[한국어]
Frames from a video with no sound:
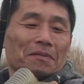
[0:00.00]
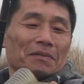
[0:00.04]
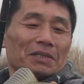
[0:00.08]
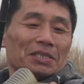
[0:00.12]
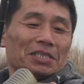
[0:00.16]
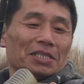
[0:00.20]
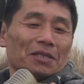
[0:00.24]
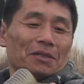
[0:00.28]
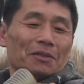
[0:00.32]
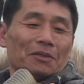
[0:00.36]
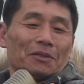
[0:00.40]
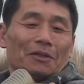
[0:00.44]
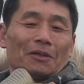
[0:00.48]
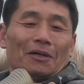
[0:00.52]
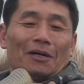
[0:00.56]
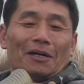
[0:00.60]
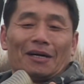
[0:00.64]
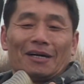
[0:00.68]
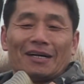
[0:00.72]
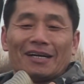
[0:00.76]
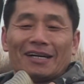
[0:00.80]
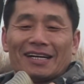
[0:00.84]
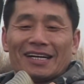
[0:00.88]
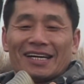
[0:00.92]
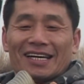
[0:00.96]
한번
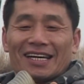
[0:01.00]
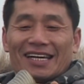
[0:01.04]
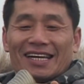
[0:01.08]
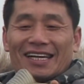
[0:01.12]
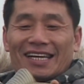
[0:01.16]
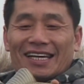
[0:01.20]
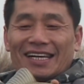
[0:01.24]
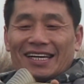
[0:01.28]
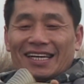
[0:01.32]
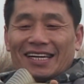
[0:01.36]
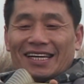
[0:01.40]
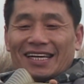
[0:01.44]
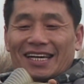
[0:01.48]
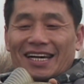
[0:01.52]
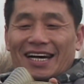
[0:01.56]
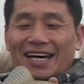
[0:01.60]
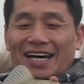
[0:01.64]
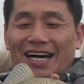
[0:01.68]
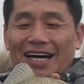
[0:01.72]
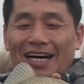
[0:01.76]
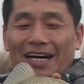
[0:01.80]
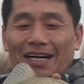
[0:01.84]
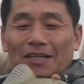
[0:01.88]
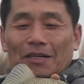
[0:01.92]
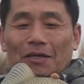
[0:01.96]
씌우고
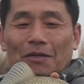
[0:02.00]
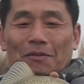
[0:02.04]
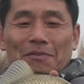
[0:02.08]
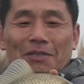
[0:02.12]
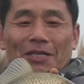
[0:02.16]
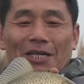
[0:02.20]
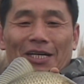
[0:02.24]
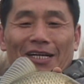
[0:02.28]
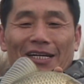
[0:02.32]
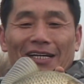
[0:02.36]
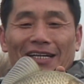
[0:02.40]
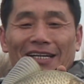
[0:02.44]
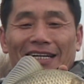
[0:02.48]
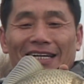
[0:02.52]
야 그럼요